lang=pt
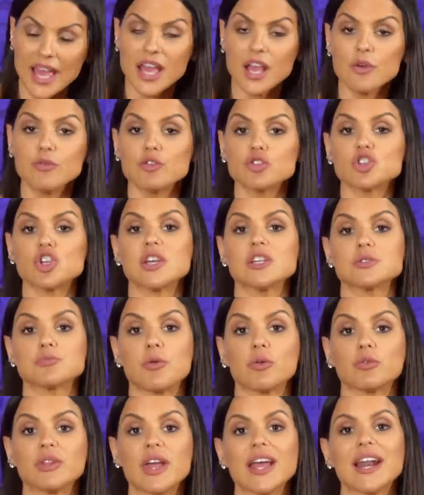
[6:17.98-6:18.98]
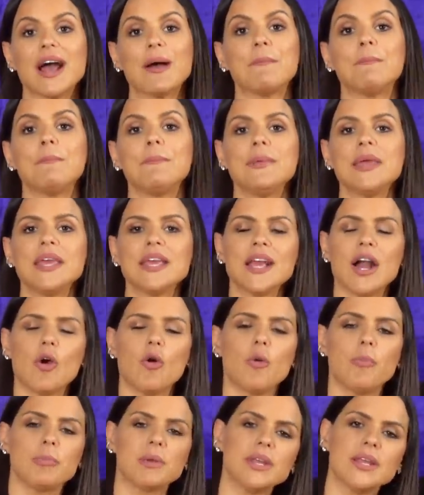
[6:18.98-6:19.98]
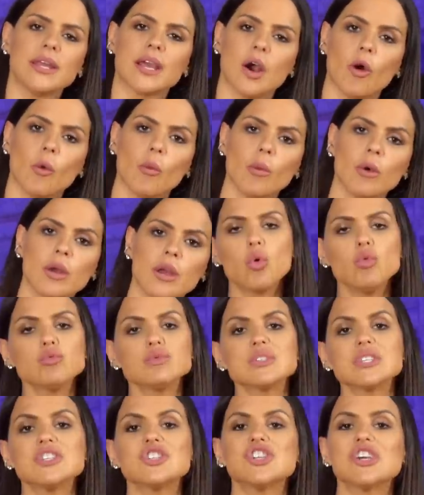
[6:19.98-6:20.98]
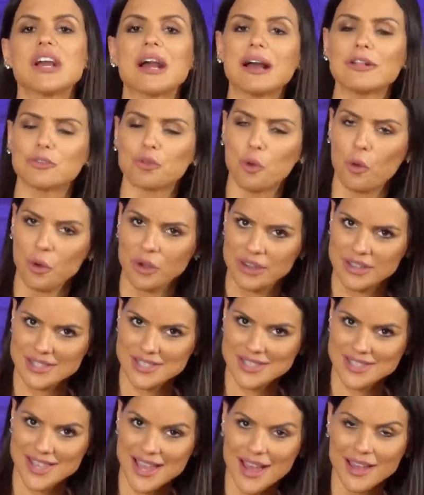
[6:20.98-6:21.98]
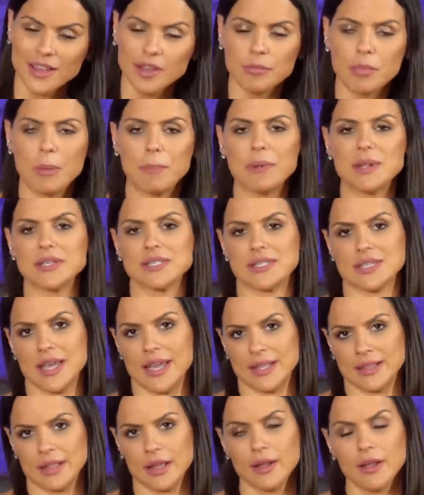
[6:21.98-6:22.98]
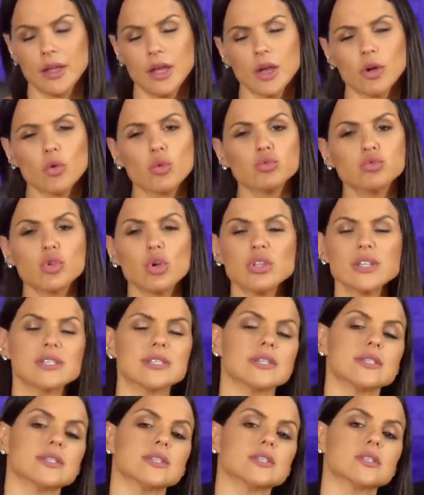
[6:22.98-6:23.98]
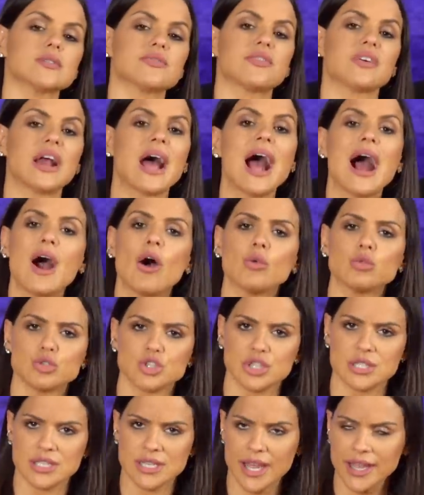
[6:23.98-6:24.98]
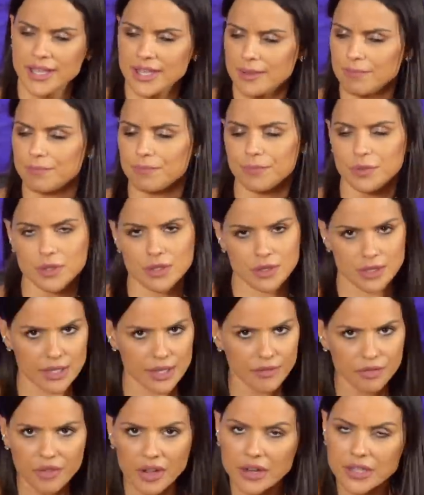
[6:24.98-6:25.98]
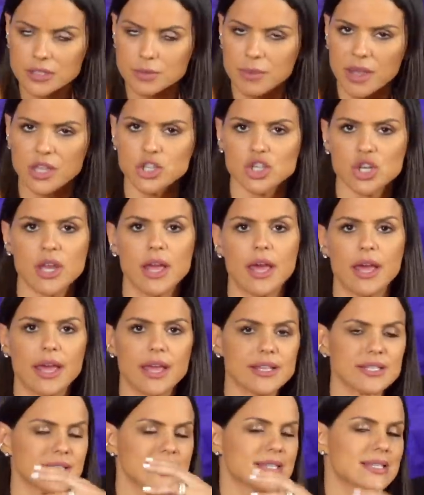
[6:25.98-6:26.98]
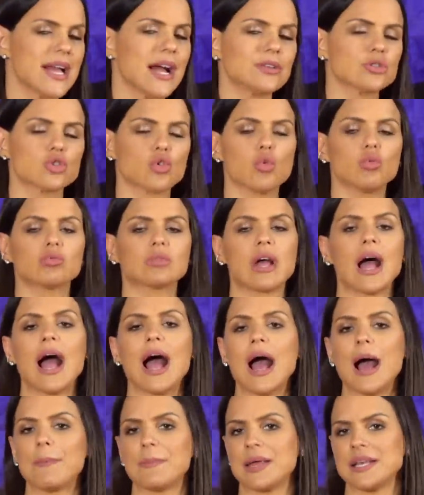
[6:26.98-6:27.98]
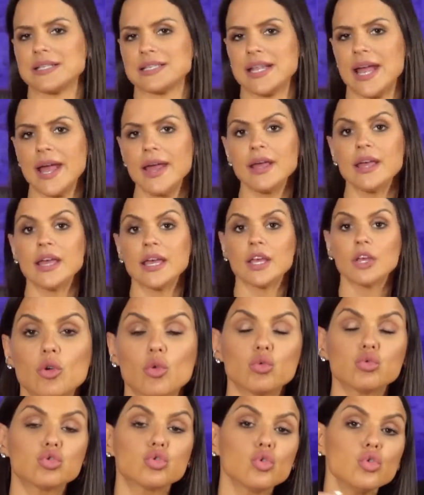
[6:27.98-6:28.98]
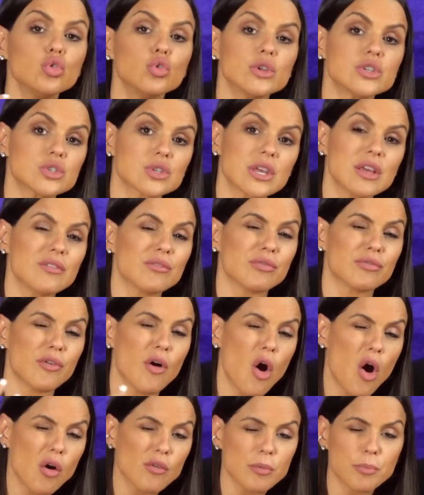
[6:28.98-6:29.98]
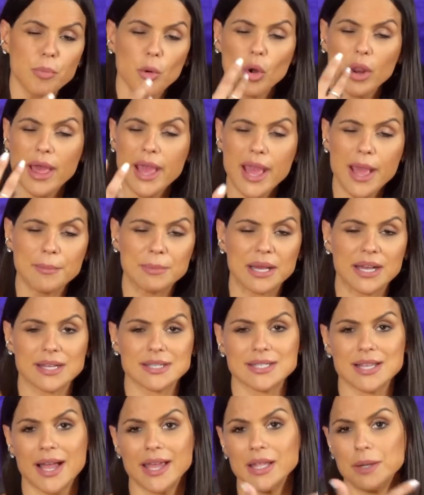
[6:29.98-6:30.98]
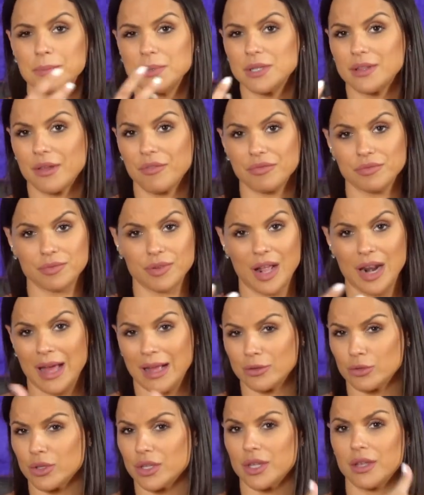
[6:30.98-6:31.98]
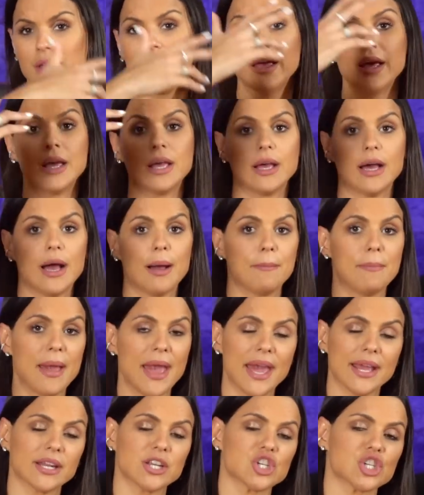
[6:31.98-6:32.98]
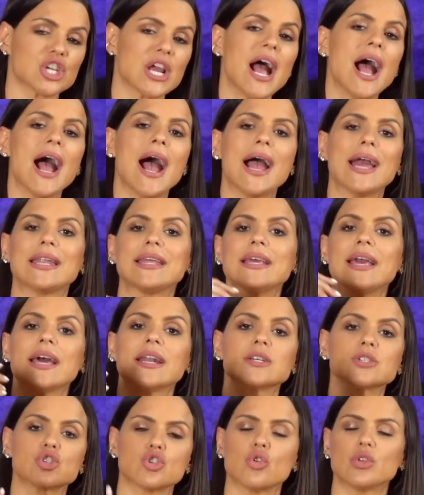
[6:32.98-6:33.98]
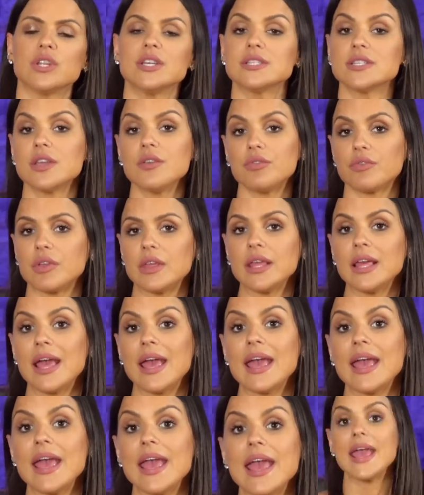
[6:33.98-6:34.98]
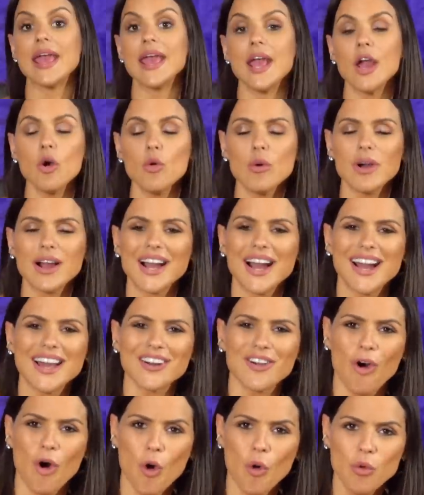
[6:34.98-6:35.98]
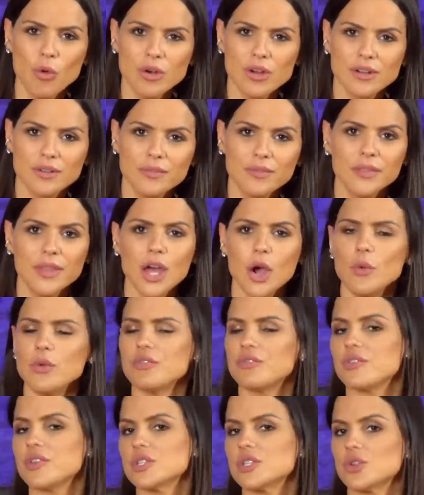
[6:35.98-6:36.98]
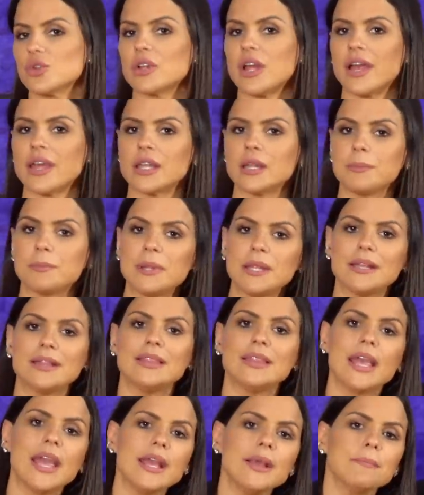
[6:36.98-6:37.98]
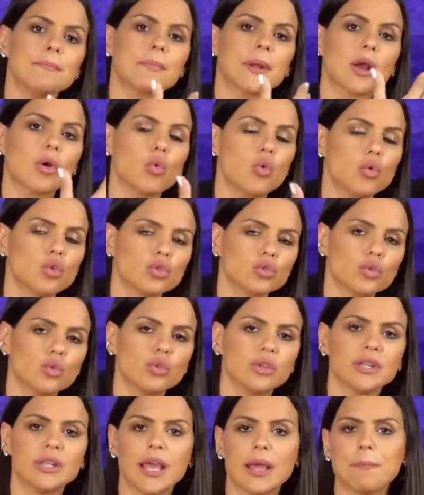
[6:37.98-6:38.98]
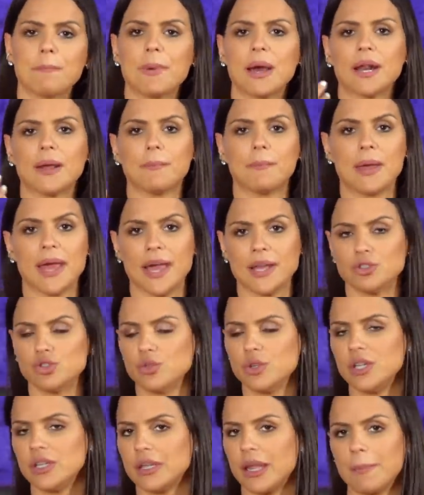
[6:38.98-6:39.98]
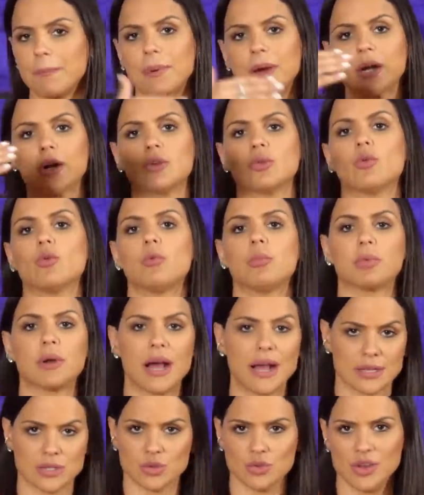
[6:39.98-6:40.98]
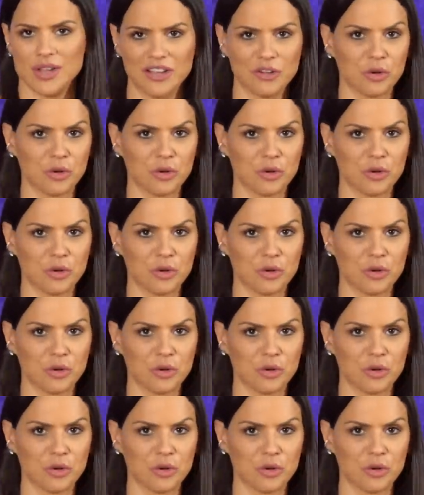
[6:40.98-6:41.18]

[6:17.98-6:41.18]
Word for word: E aí eu vou te responder a minha opinião. Com os indicadores que a IRB apresenta, com todas essas fraudes, né, que que infelizmente esses dados contábeis, né, e com tudo isso que envolve polêmicas da IRB ter falado que a Berkshire era acionista, enfim, eu, Carol, não invisto na IRB nem para curto, nem para médio e nem para longo prazo.